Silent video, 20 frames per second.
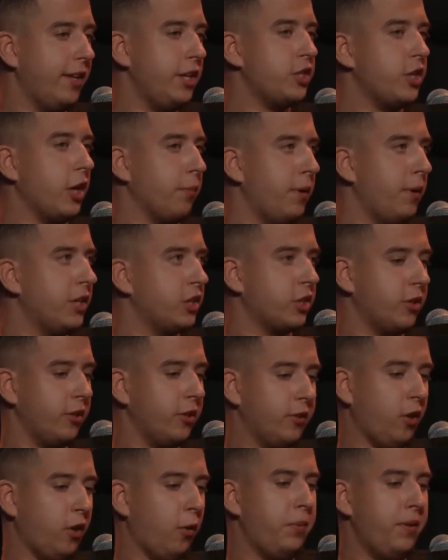zdjęciach
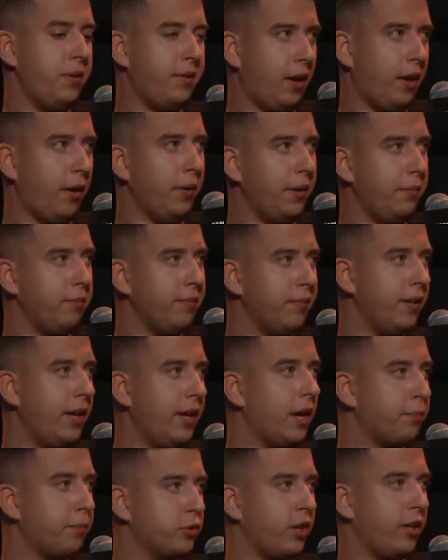masz, co pisałem,
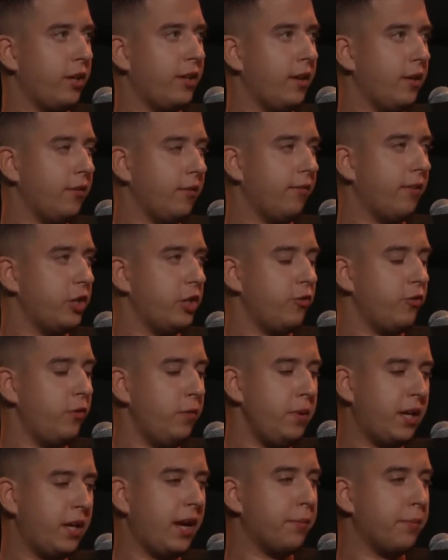jak przeanalizowałeś
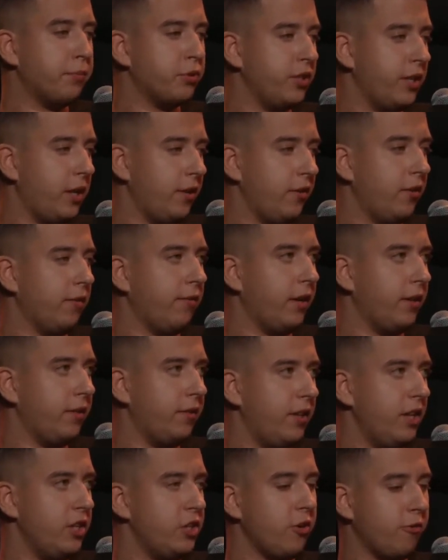filmik, jak przeanalizowałeś
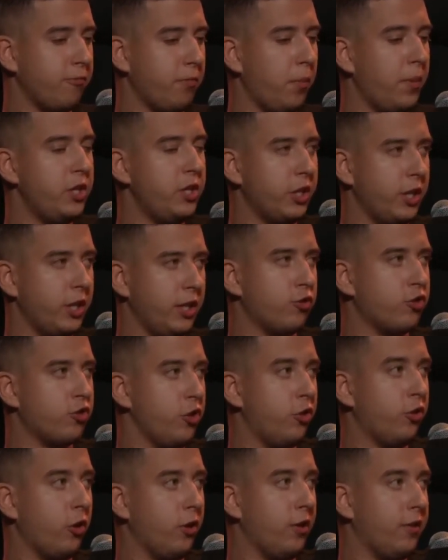zdjęcia w momencie, kiedy
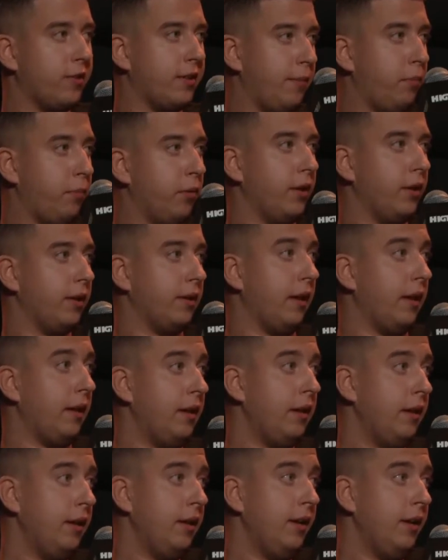wszystko jest tam spokojnie.
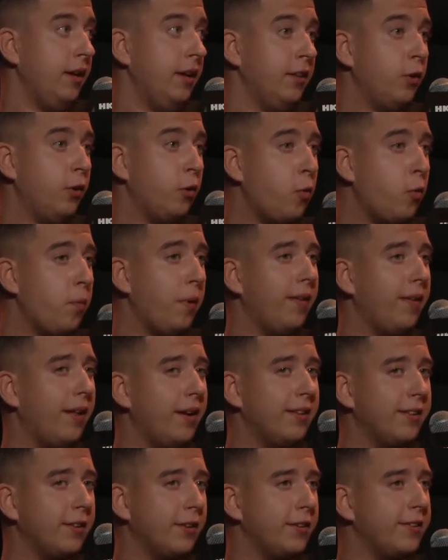pojęte. No Kuba, no
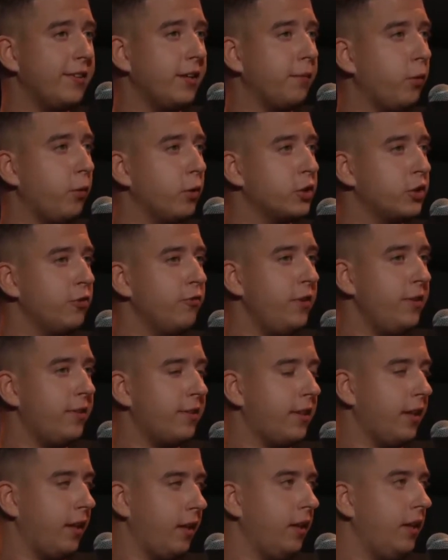ale to jest jakby
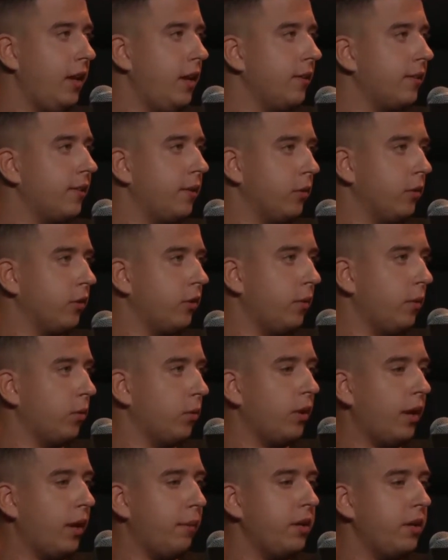oczywiste. Nie jestem osobą,
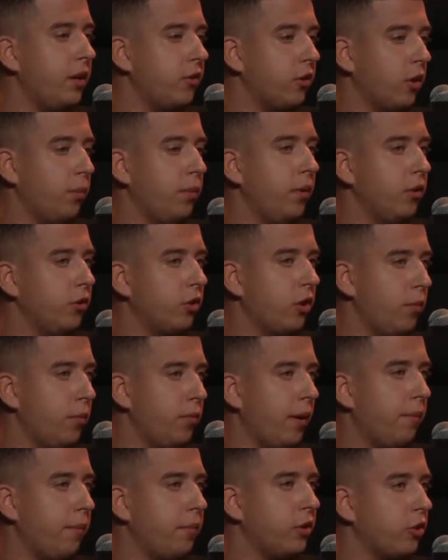która by nie zrobi,
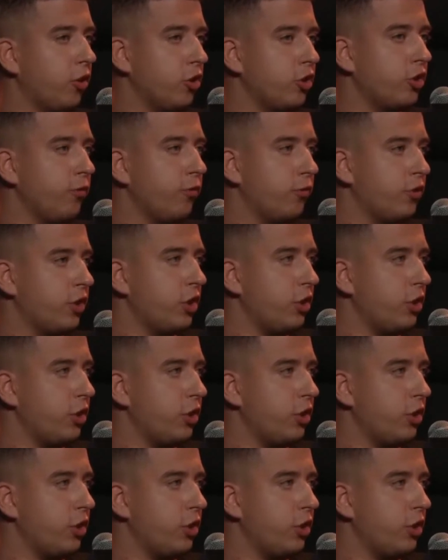zrobiłaby coś